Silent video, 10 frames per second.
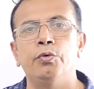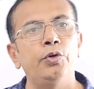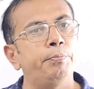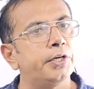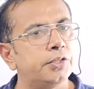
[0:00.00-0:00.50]

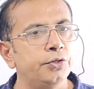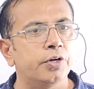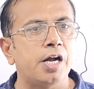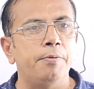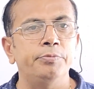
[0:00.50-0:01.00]
उन
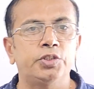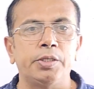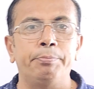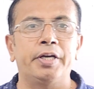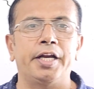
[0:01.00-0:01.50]
भर्तियों का हम
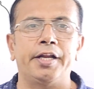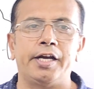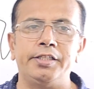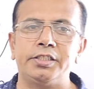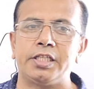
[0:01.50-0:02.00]
समग्र
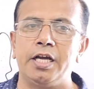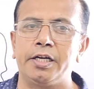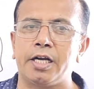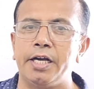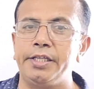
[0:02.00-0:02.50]

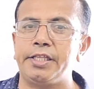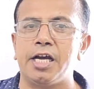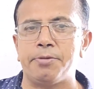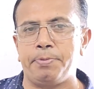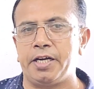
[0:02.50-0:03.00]
राजस्थान का
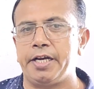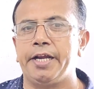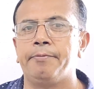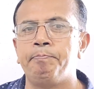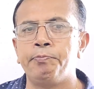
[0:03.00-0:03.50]
इतिहास पढ़ रहे
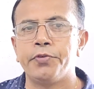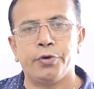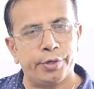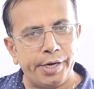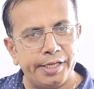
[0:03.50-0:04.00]
हैं
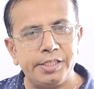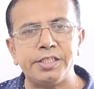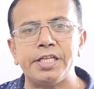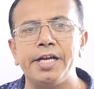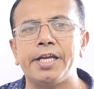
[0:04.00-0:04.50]
और
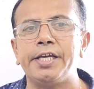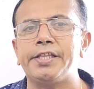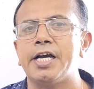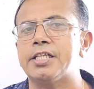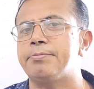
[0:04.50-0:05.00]
राजस्थान के
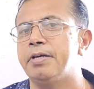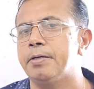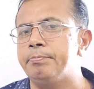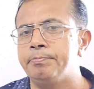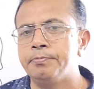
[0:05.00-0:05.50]
इतिहास में
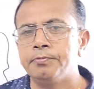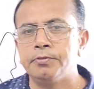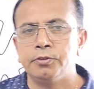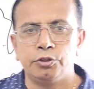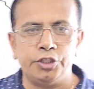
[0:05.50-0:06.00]
हम
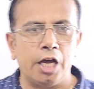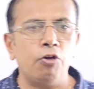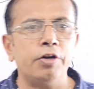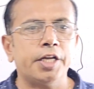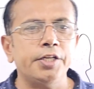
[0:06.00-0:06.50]

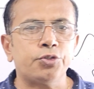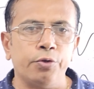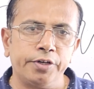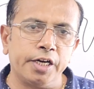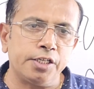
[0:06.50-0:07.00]
जालोर के
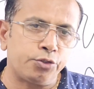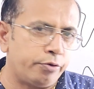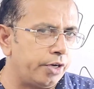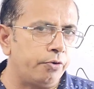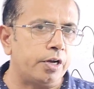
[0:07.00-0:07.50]
सोनग्राज
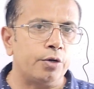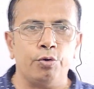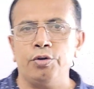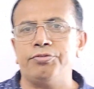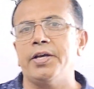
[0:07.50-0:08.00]
चौहानों का
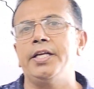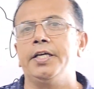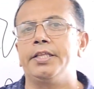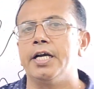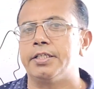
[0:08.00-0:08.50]
गौरवशाली
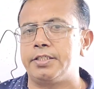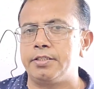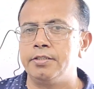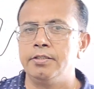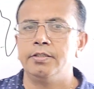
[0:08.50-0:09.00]
इतिहास
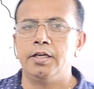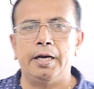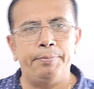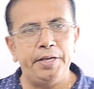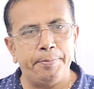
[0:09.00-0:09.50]

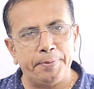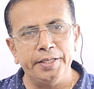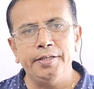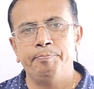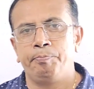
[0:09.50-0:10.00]
अभी
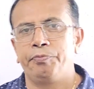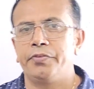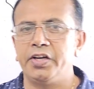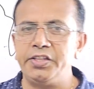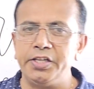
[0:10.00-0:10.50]
अपन
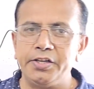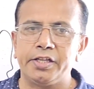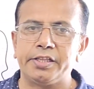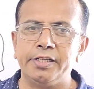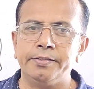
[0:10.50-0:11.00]

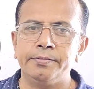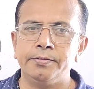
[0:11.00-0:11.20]
अध्ययनरत है